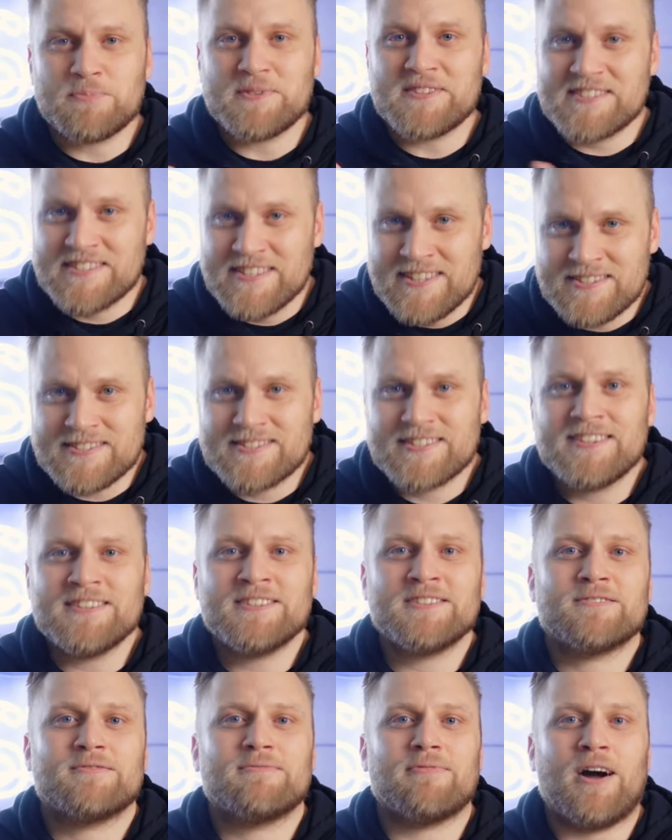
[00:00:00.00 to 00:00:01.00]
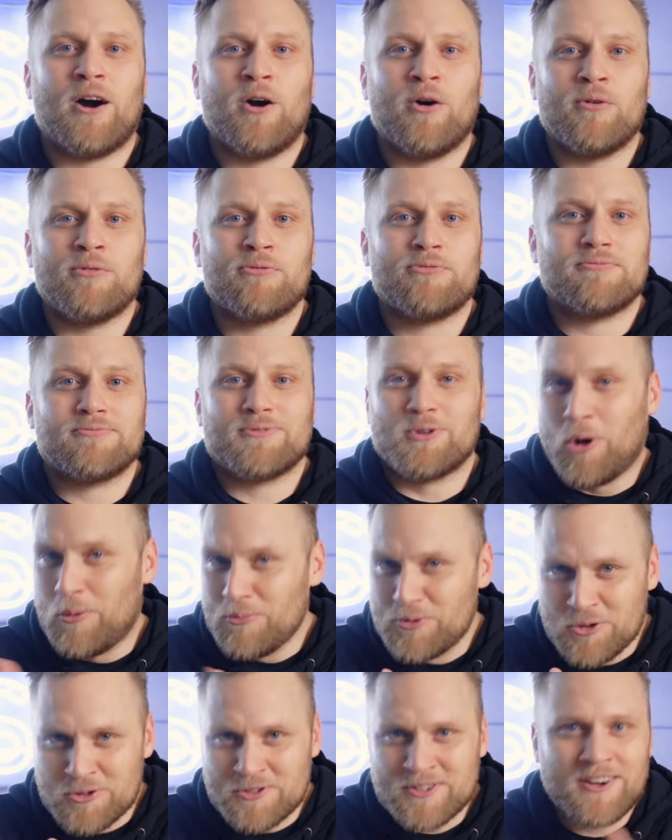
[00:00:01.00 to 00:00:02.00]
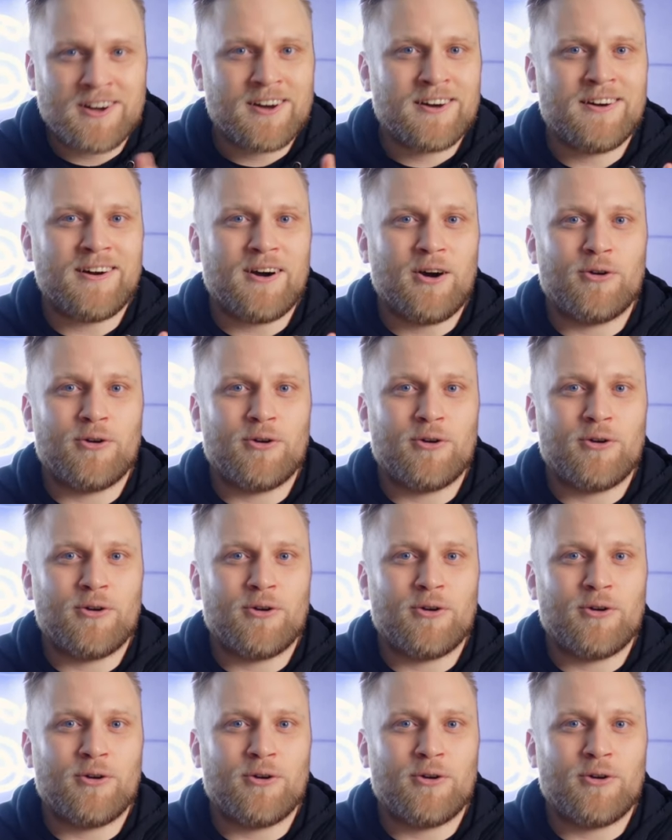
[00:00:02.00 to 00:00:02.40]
bezieht sich auf Computer,